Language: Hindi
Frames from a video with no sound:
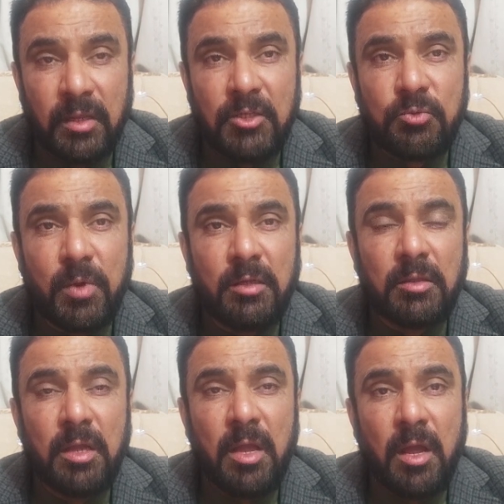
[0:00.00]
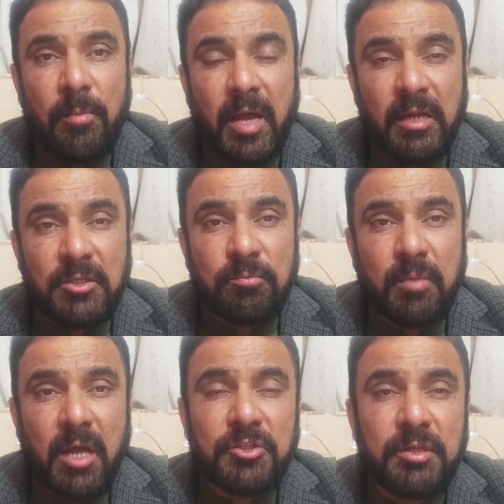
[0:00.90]
इस वक्त हमारे इस
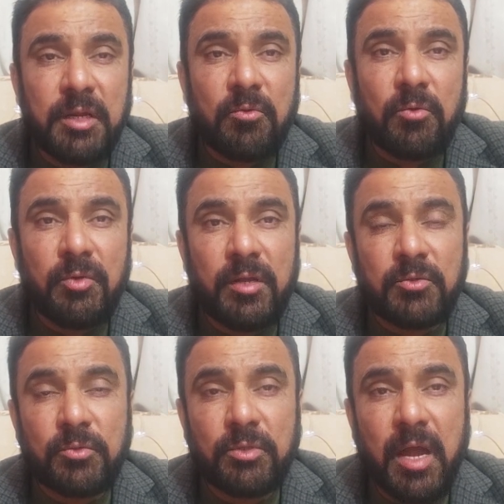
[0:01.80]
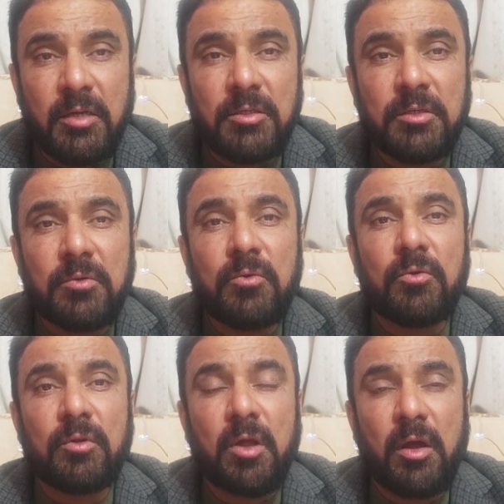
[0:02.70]
माशरे को या इस सोसाइटी को
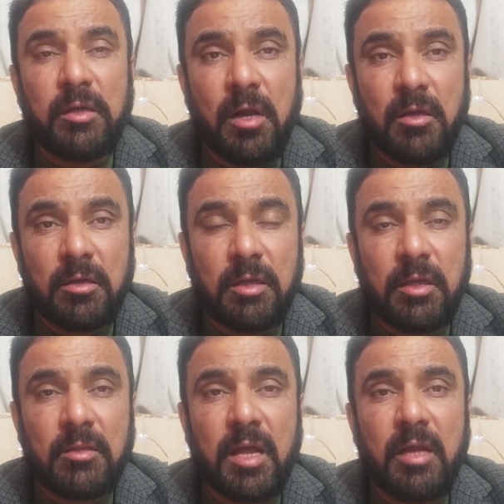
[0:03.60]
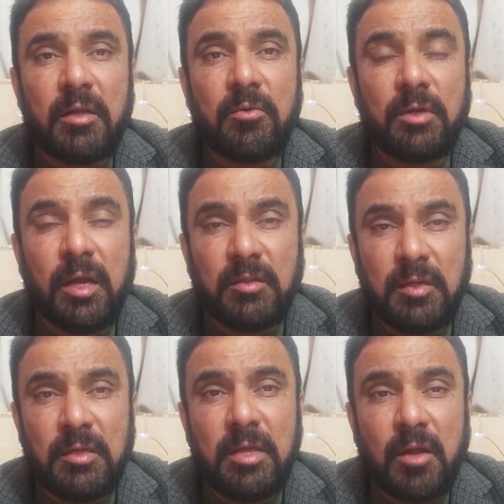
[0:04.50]
और लॉ एंड ऑर्डर के अदारे और
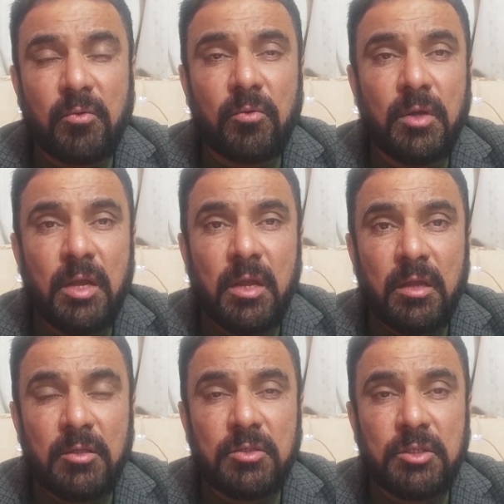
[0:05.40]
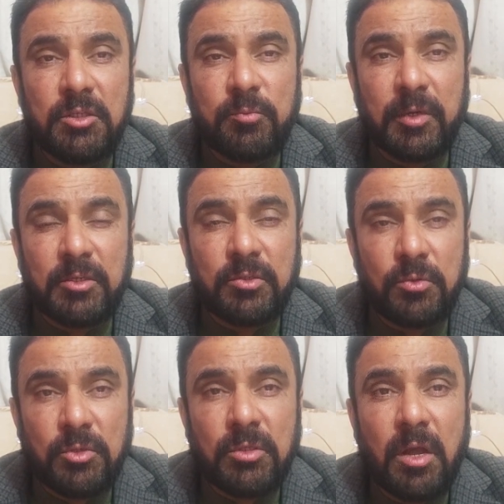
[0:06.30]
अदलिया को इस चीज पर
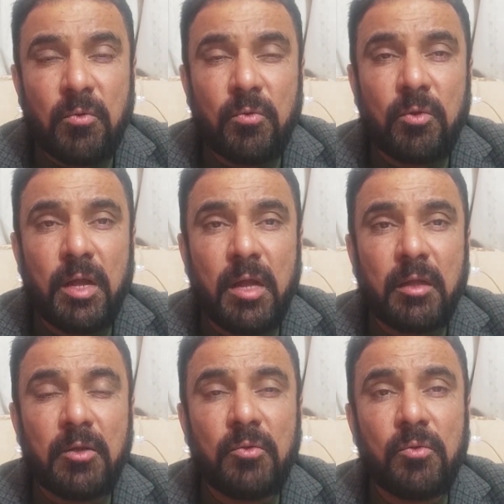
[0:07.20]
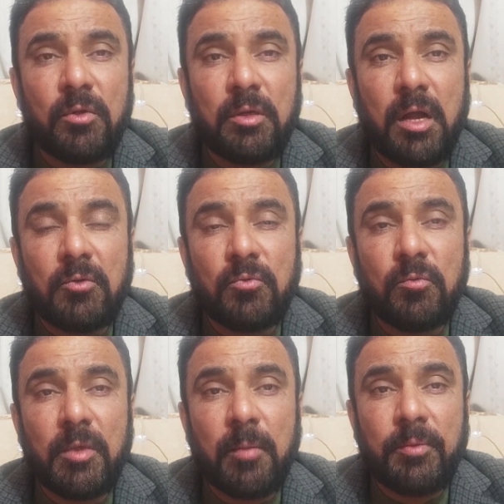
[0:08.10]
सोचना होगा कि लोग
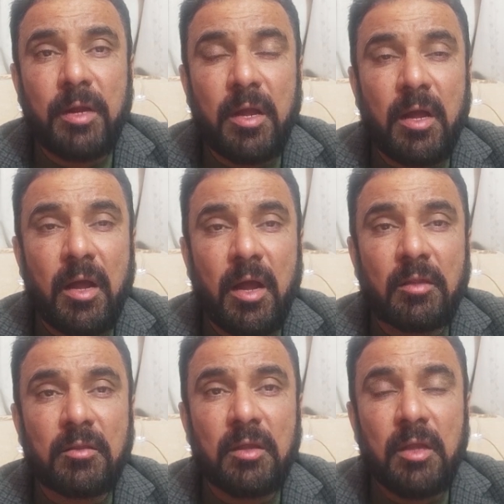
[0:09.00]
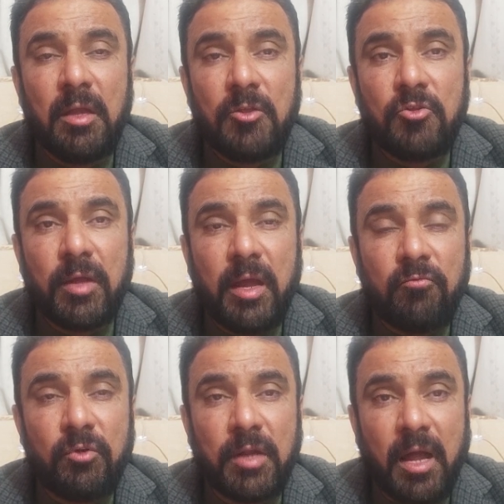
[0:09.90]
कानून में अपना हाथ जो है
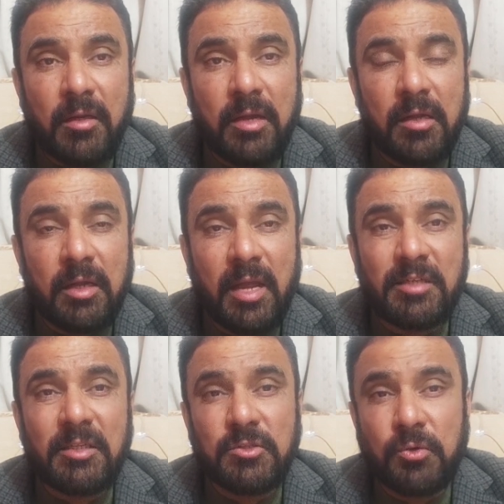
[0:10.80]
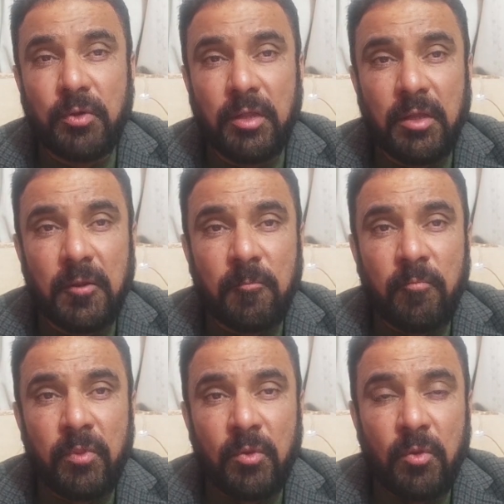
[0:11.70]
वो डालना कैसे छोड़ेंगे
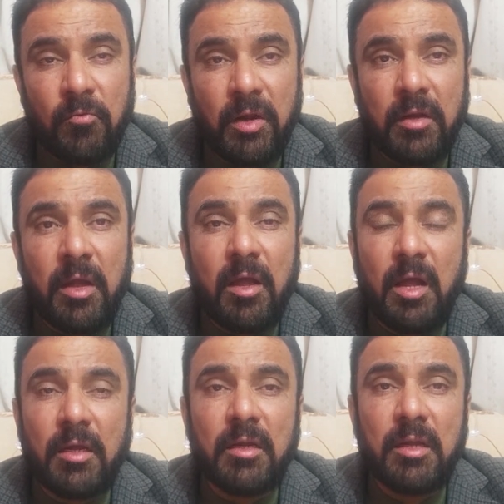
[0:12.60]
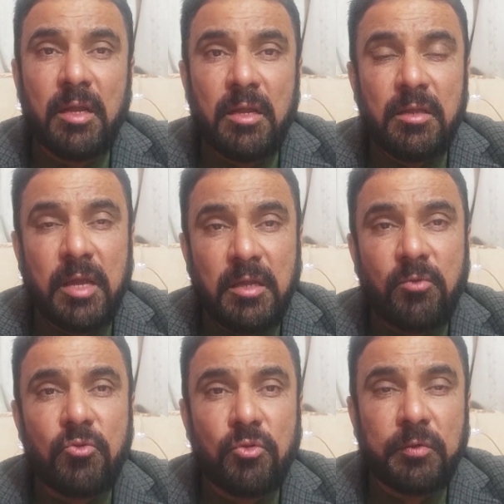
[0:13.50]
और वरना अगर यही
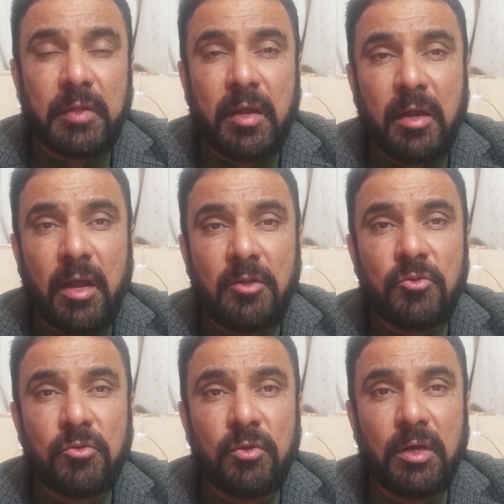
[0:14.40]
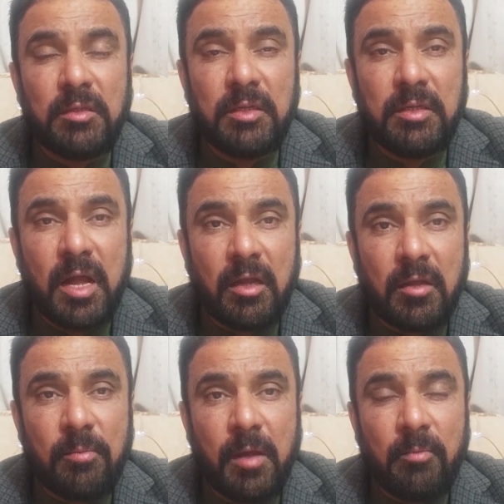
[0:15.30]
कुछ होता रहा जो अदलिया
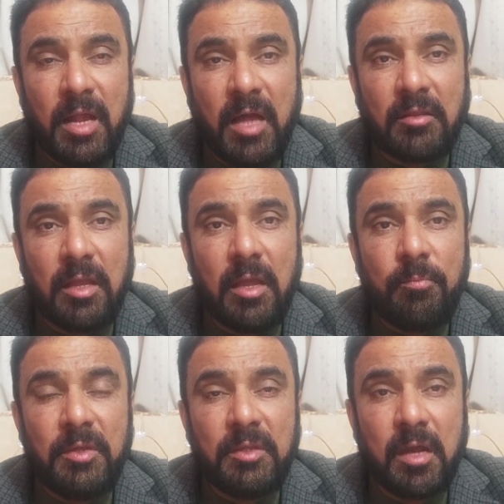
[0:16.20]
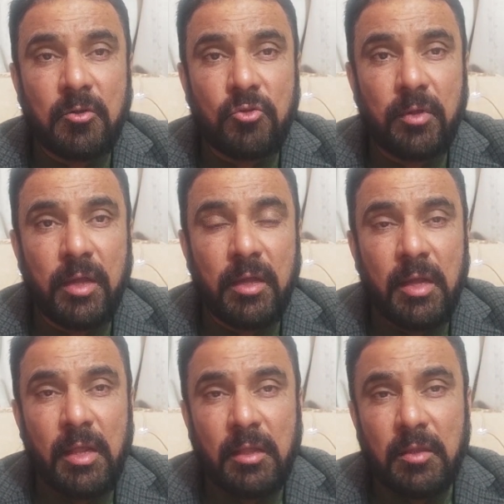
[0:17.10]
के मामला हैं अभी तक जो है
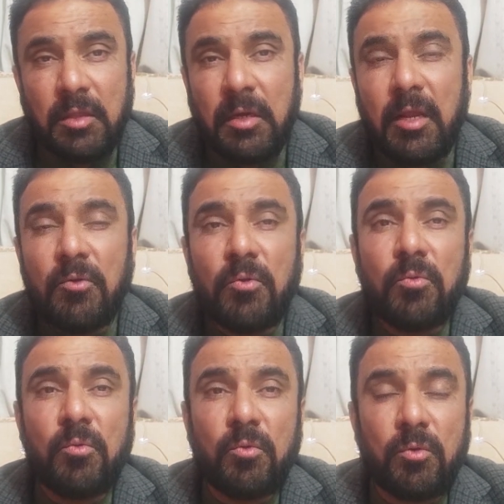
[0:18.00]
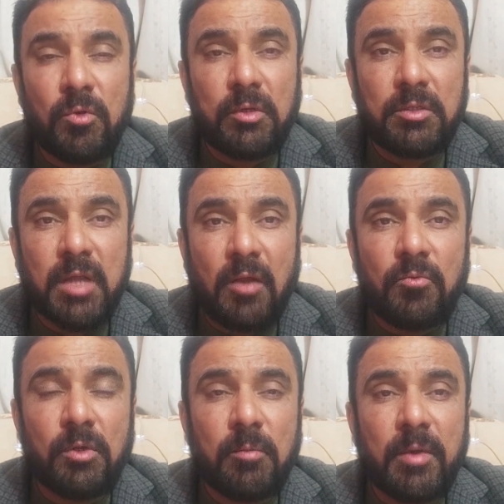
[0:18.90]
कितने लोगों को
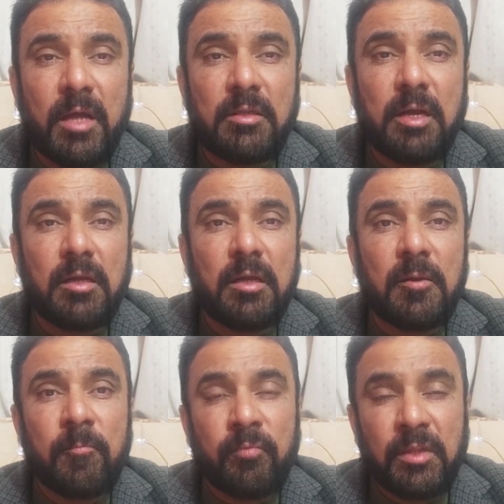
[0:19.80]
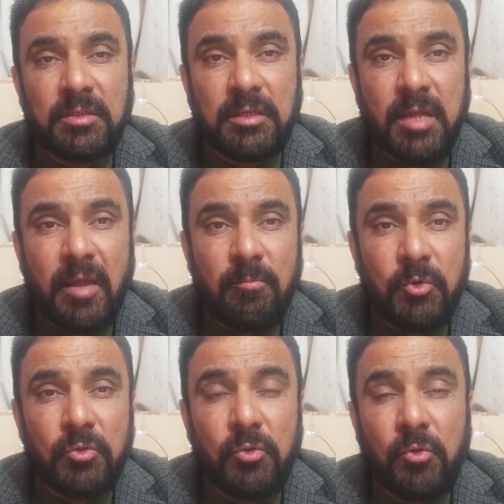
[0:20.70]
सालों के बाद अगर सजाए
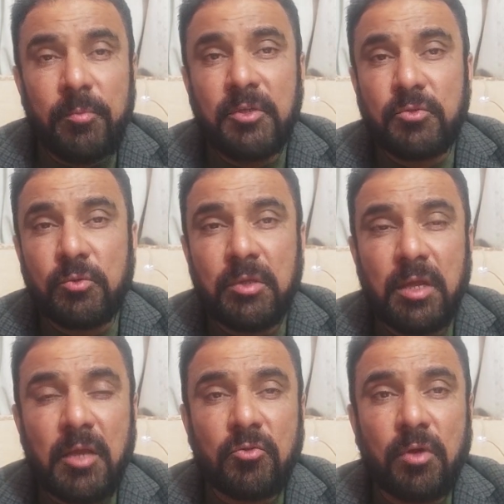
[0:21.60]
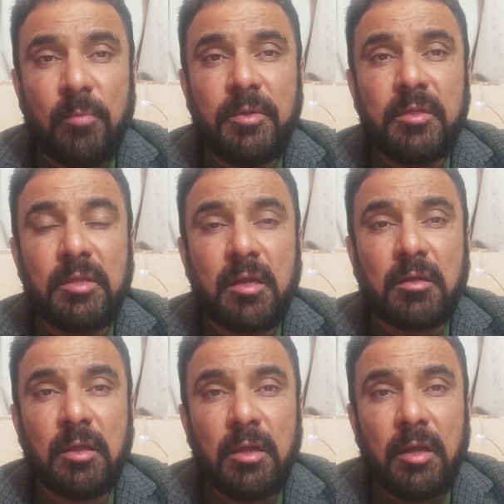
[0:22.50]
मौत हो भी चुकी है तो अभी तक
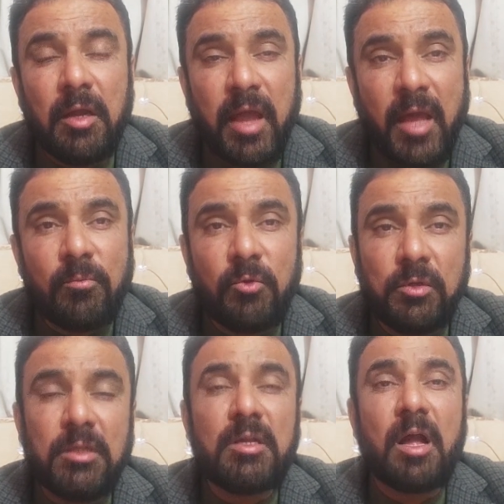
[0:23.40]
गैर मुल्की